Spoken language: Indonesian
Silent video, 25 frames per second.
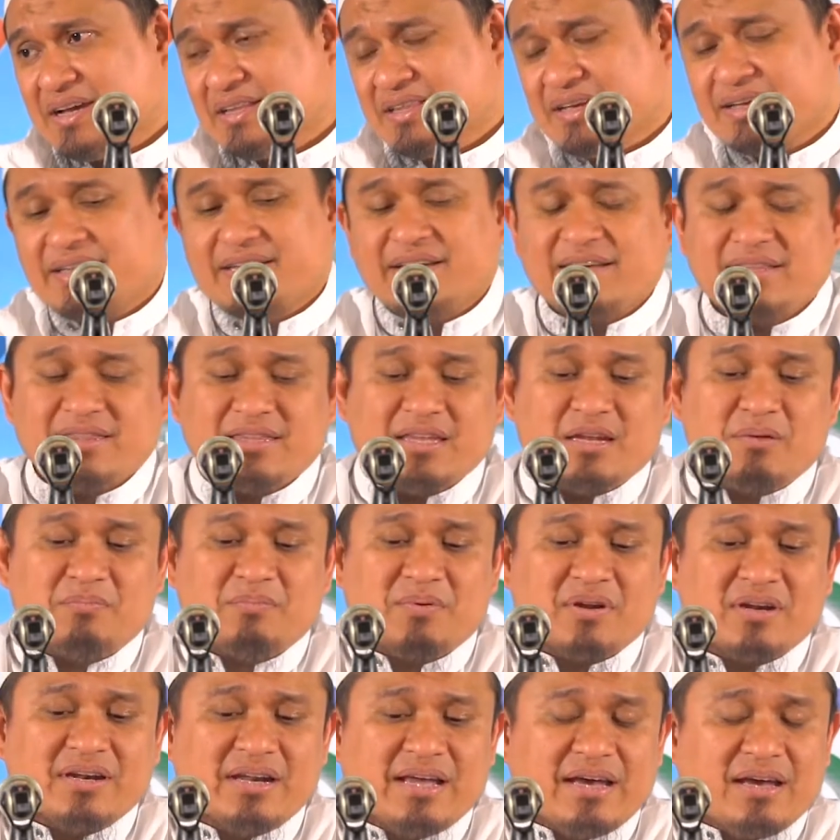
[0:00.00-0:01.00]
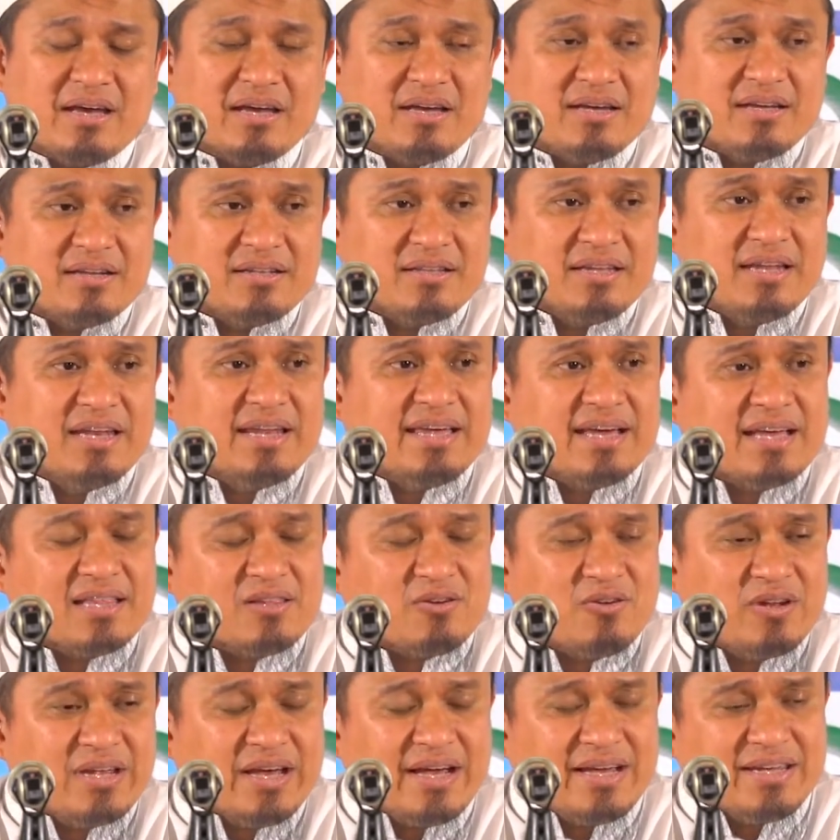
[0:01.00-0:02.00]
katanya tidak pernah
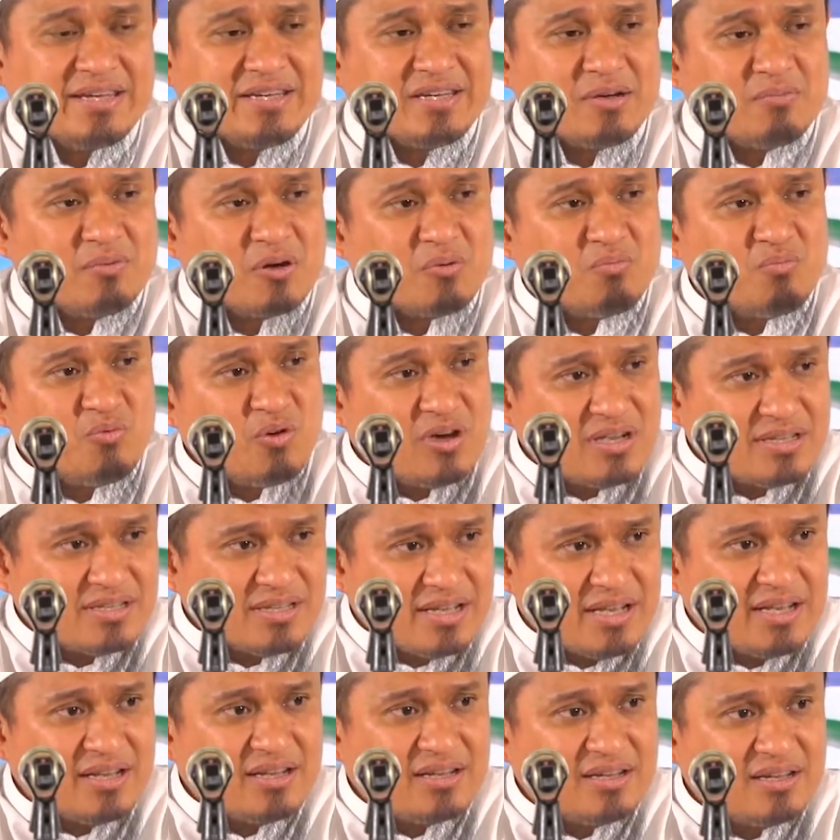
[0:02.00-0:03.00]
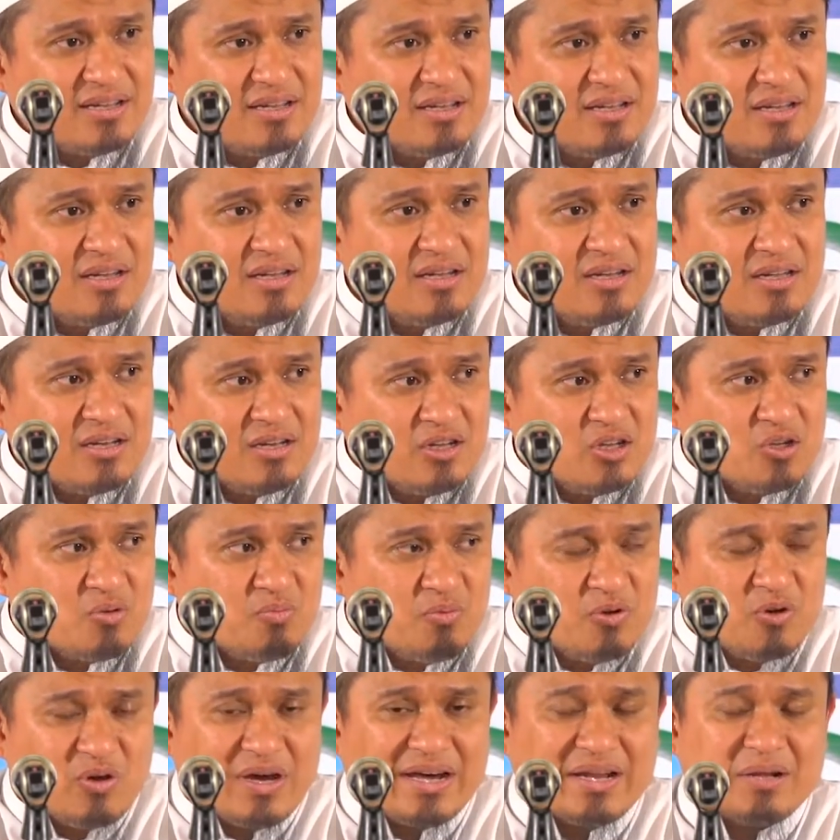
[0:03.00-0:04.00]
dilihat oleh Aisyah berpuasa di
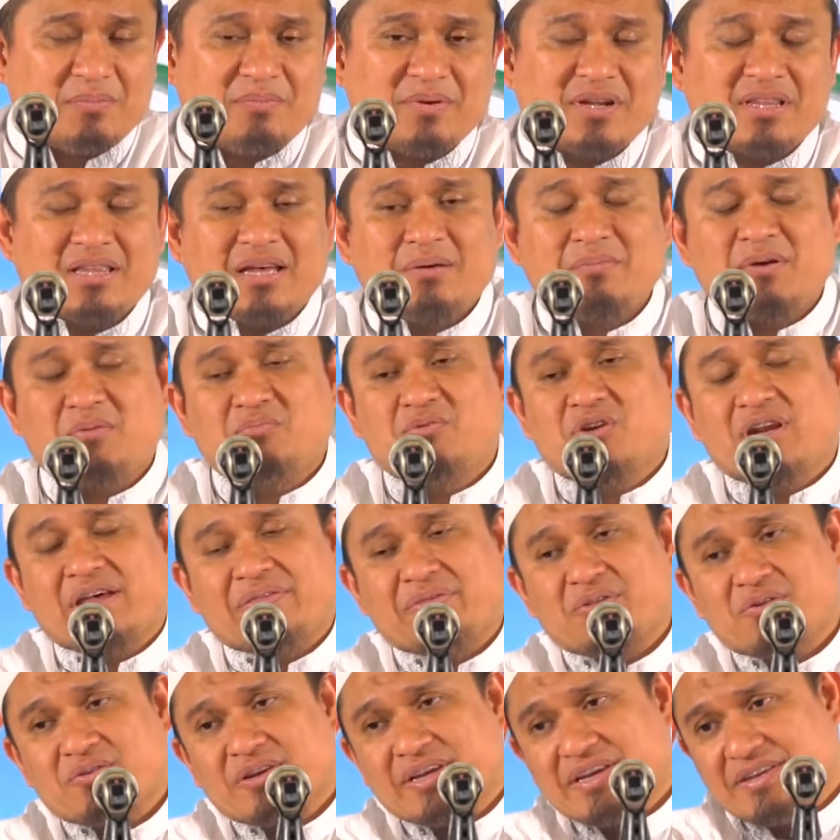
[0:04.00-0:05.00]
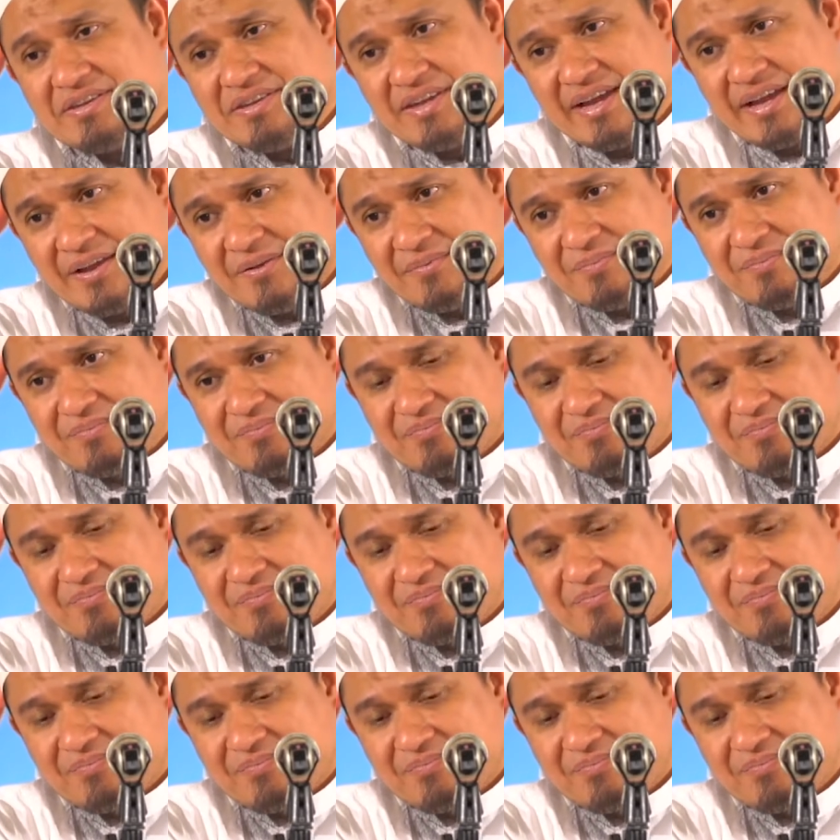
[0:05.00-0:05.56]
10 hari pertama bulan Dzulhijjah?